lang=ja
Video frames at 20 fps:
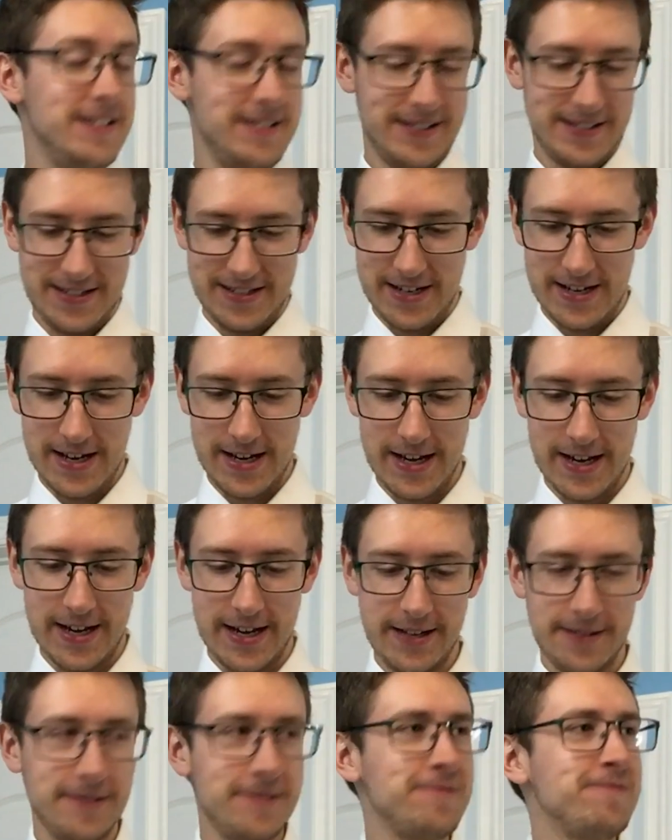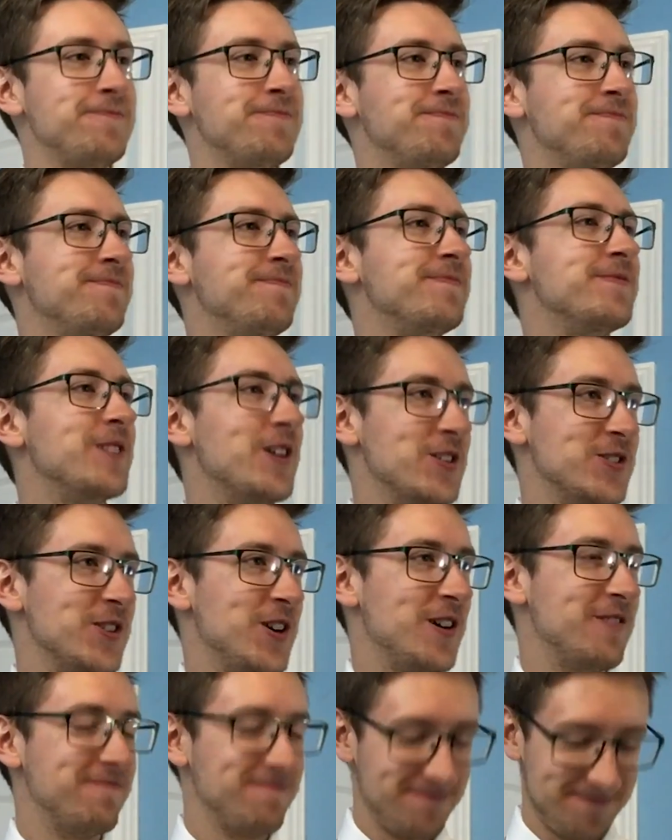はいはい、
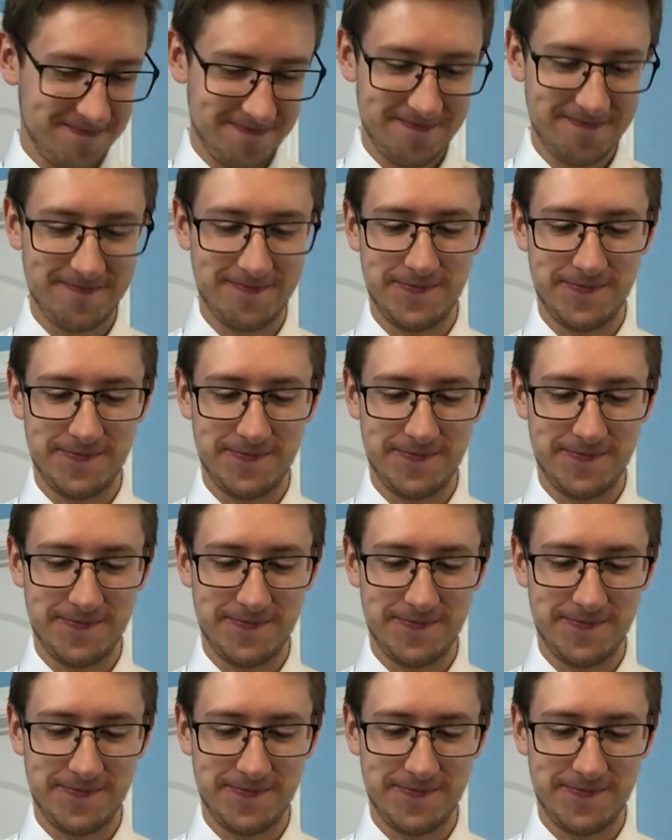どうぞ。